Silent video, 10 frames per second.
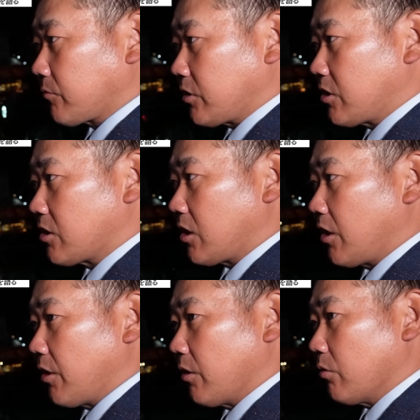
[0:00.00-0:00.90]
しっか
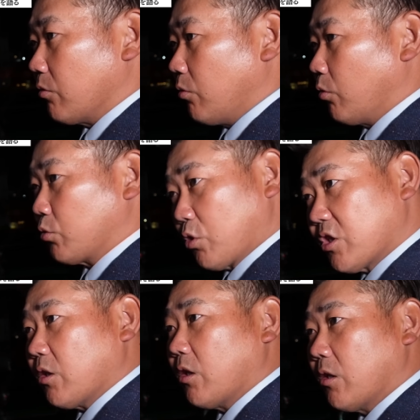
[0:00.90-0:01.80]
り落とし
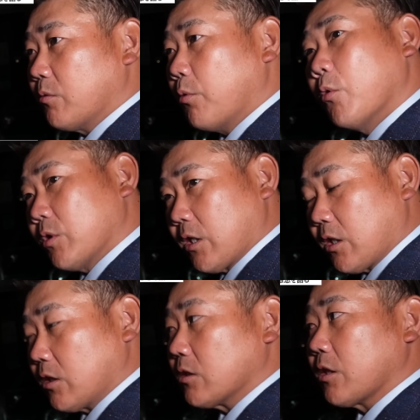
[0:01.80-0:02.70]
たフォークだった
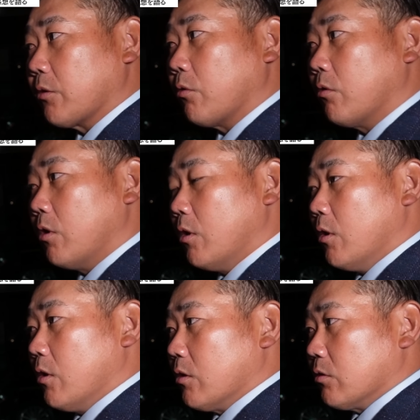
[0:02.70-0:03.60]
んですけど、はい、
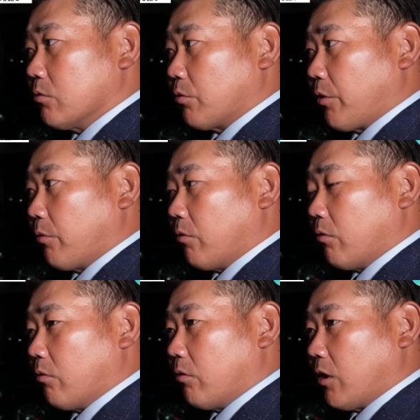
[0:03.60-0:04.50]
それを、
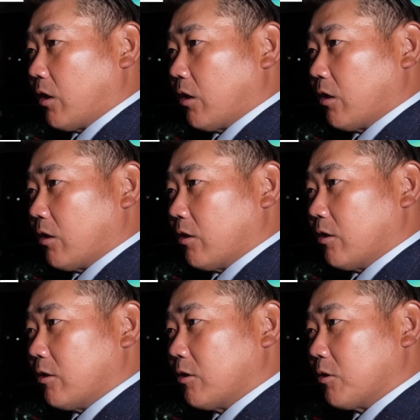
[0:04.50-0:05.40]

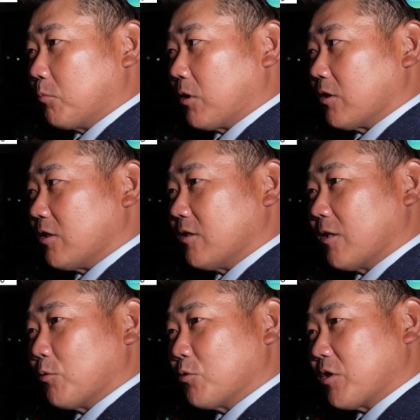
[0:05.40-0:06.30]
えーまあ、
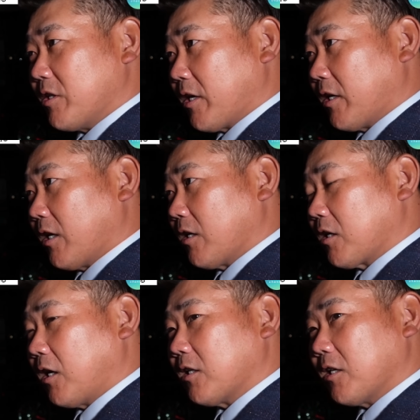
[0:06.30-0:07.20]
膝をつきながら
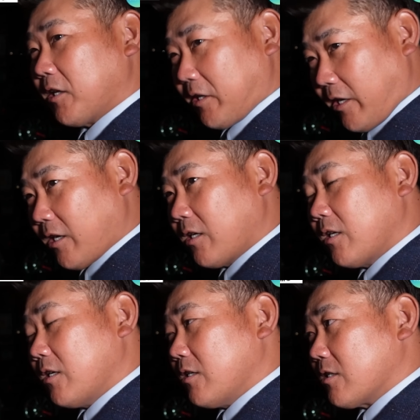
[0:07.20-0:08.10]
片手で
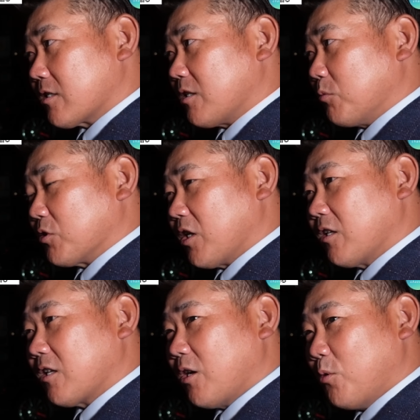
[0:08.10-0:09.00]
しかも
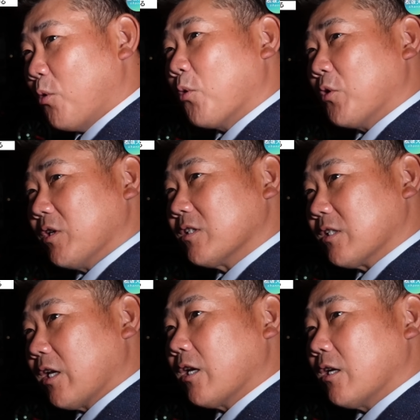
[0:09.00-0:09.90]
センター方向にです
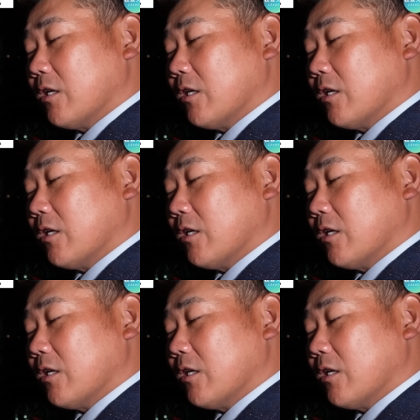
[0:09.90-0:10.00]
ね